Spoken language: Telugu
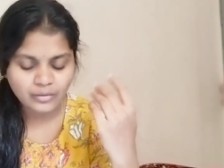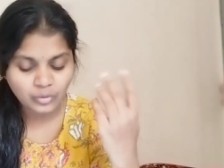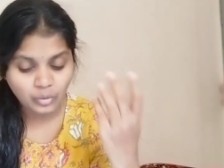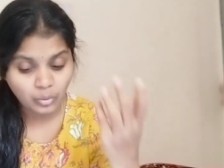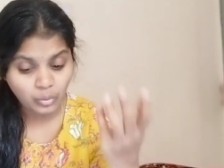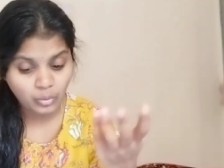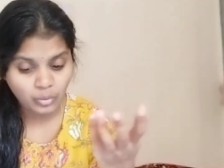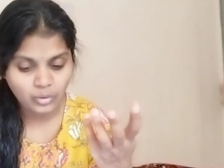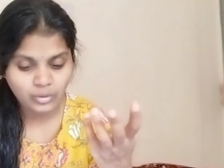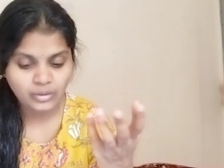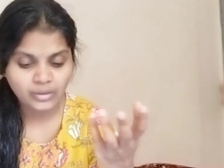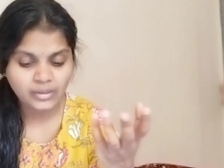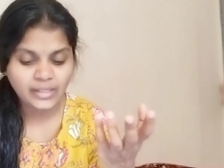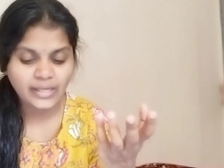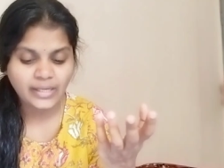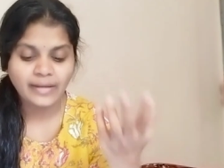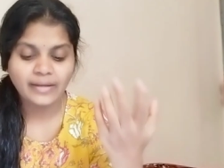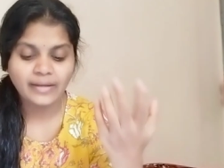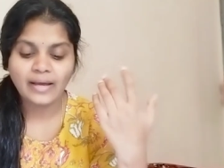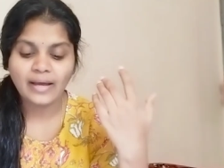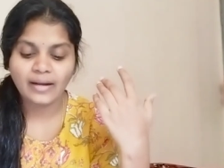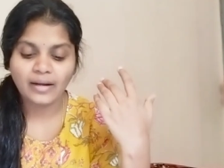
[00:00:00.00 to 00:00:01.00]
కోల్డ్కి
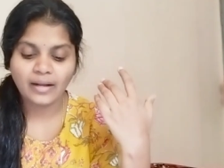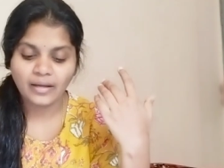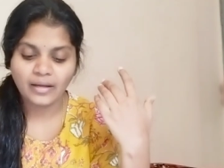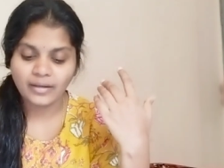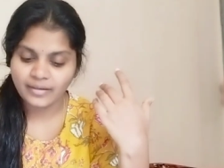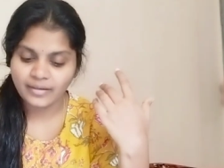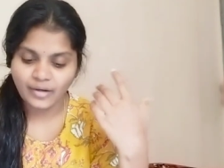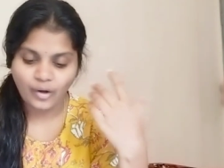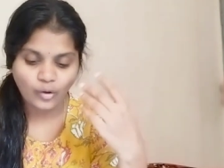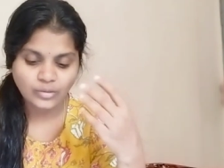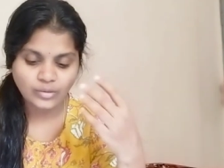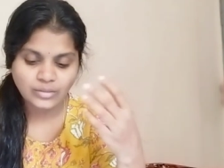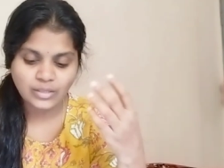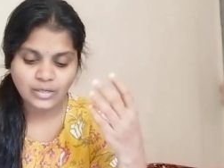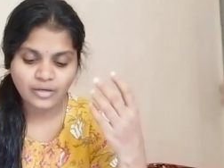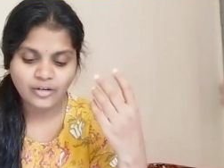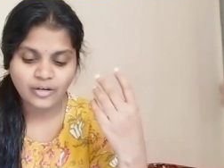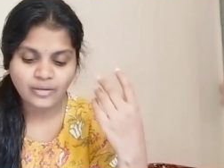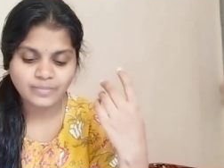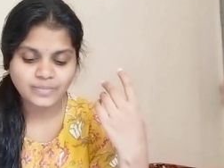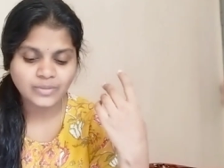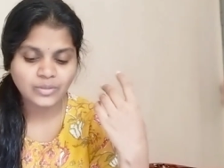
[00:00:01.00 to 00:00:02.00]
అలాగే నాజల్
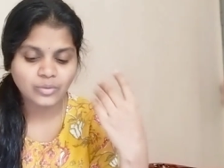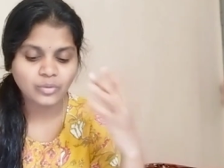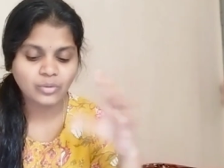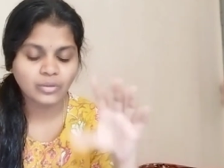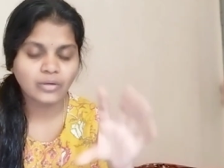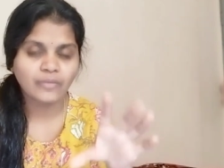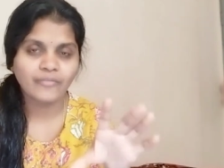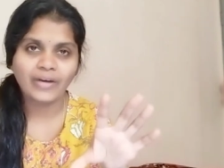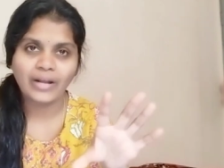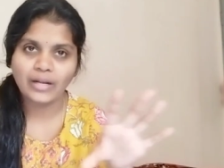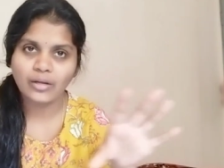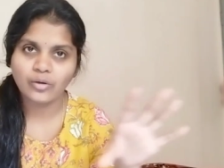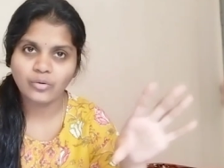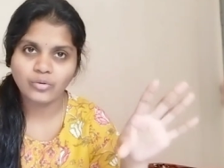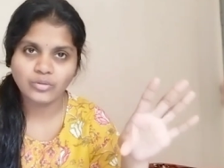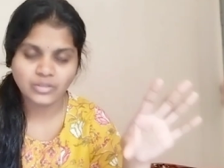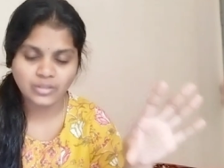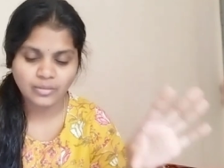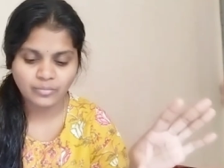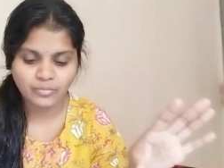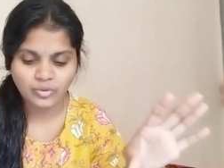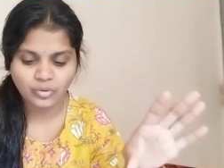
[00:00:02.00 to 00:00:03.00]
డ్రాప్స్ వాళ్ళ
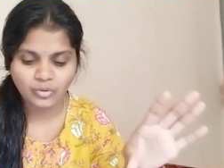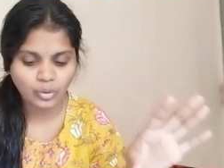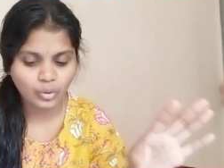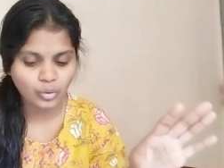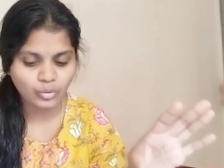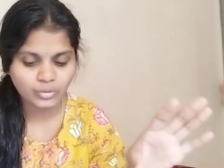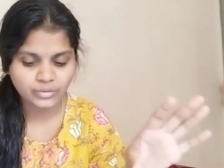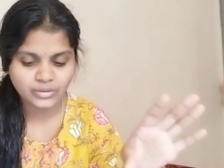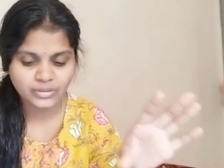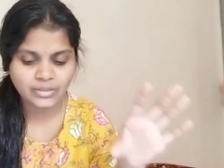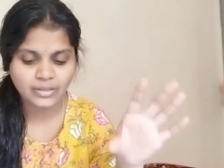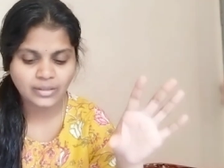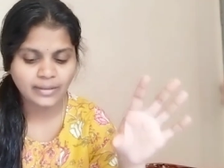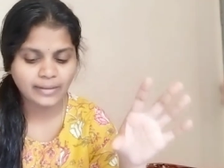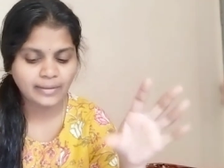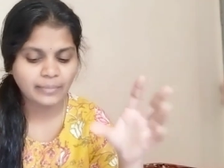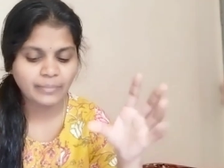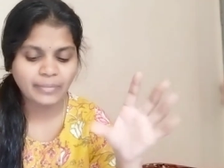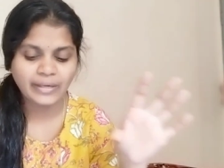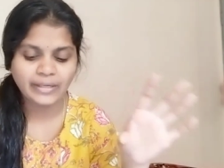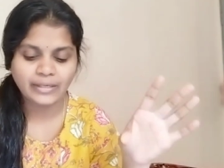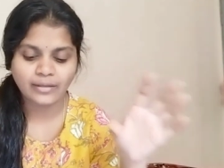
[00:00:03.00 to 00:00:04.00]
కోసం క్లోత్స్ అంటే
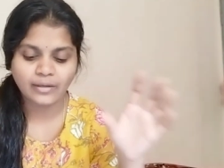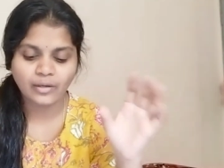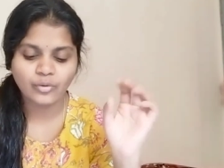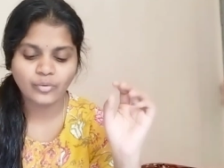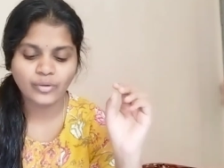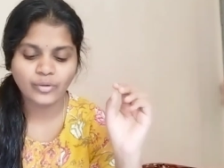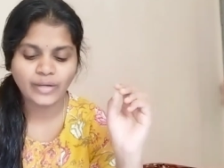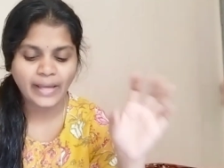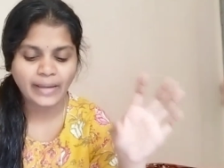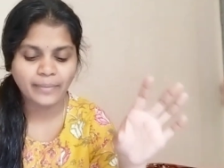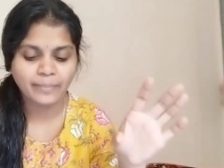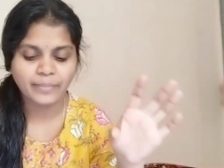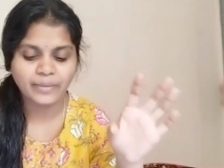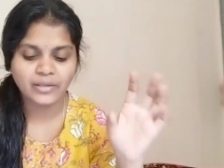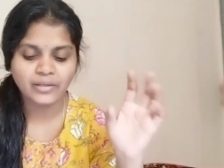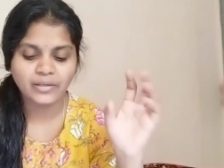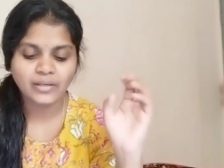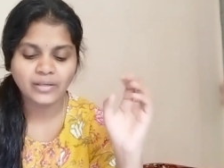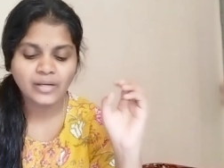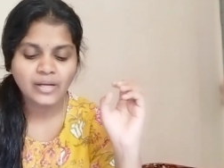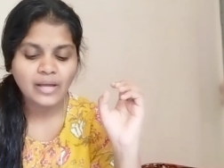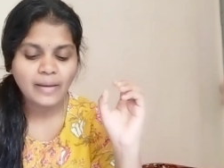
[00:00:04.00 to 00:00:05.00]
బట్టలు డైపర్
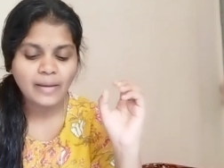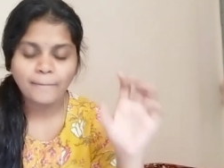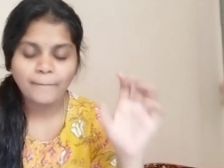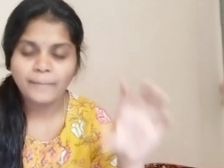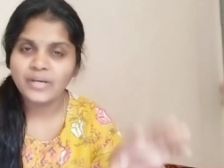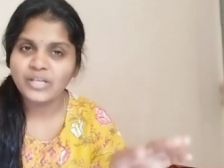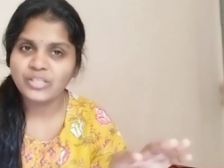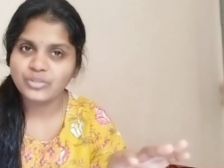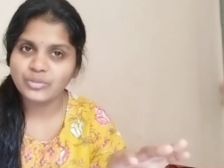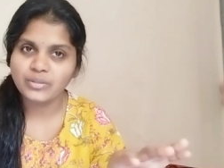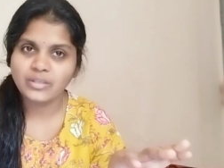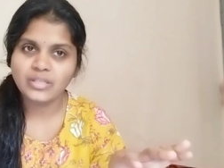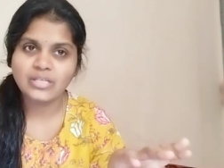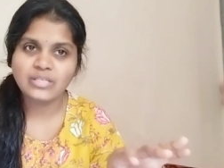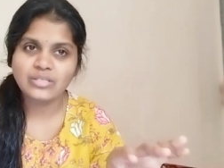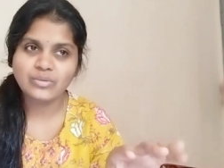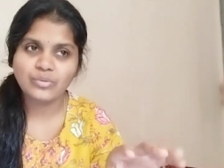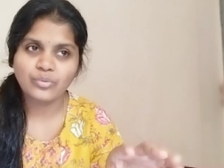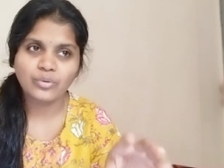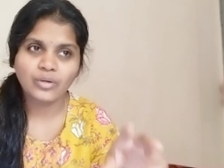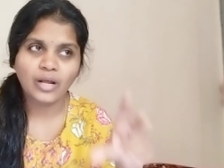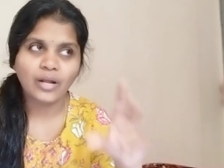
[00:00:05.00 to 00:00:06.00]
బ్రష్
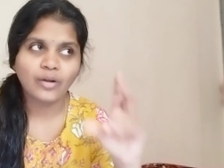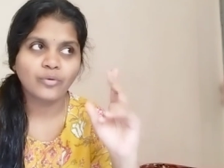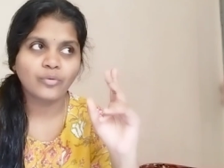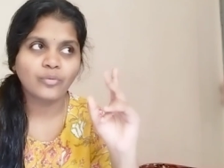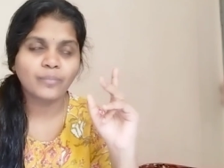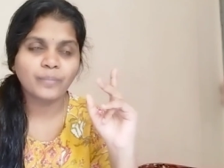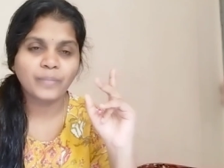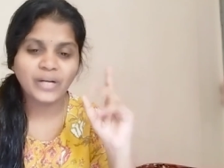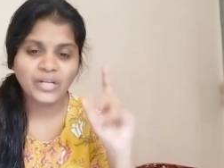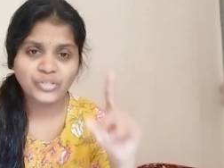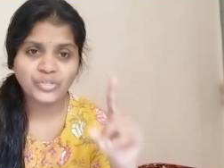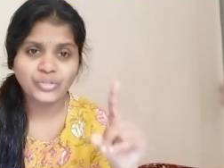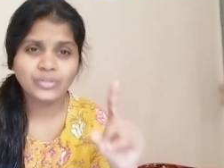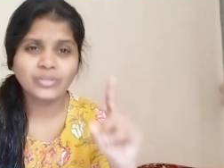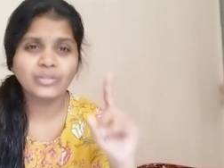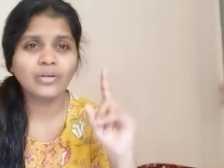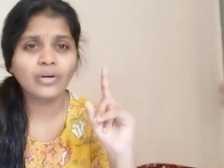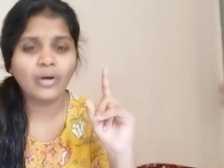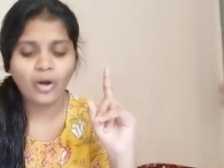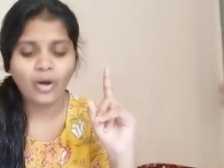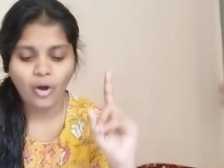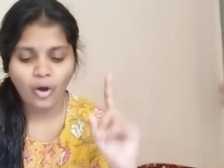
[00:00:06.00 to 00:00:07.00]
తీసుకున్నాను బ్రష్
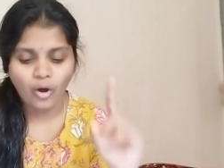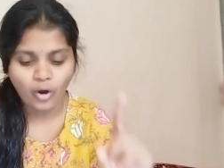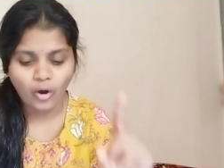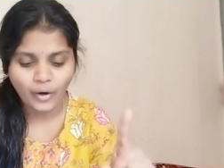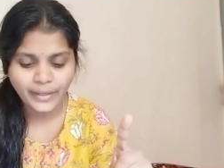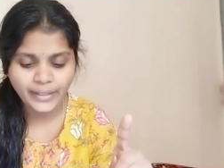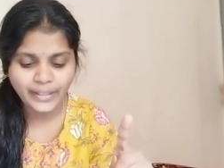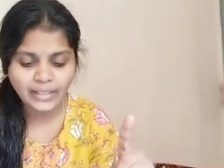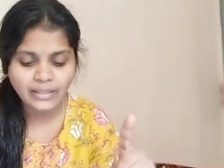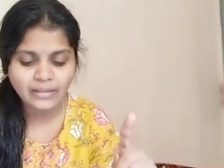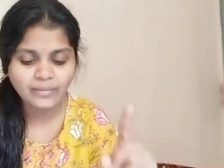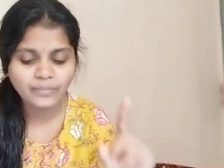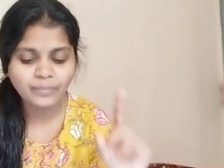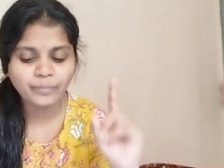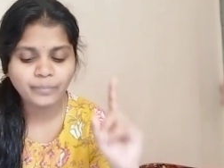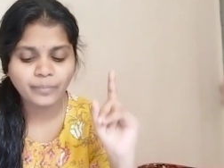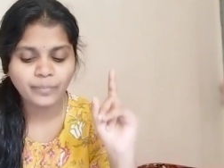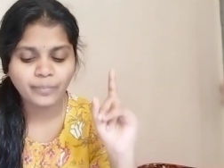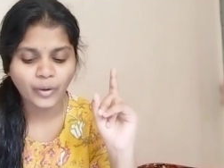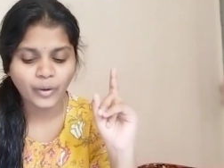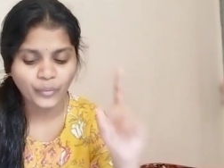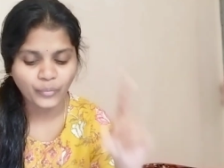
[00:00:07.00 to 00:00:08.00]
ఆయిల్
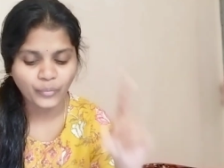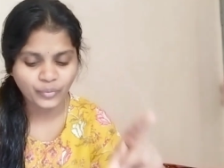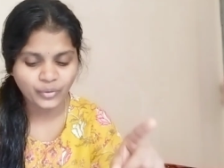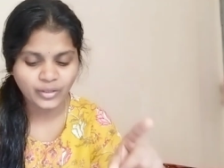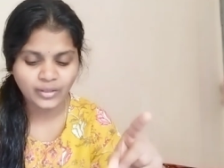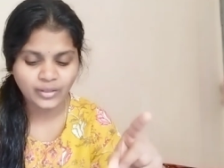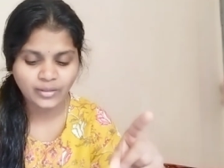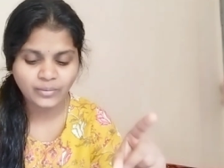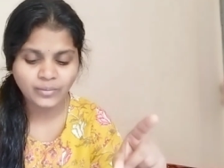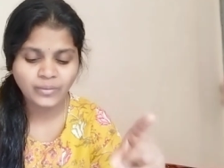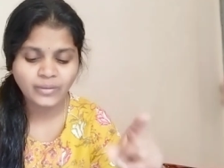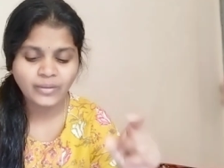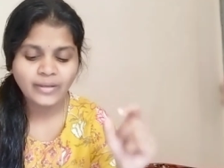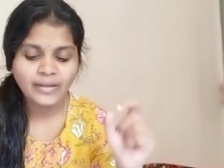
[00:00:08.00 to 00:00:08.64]
పౌడరు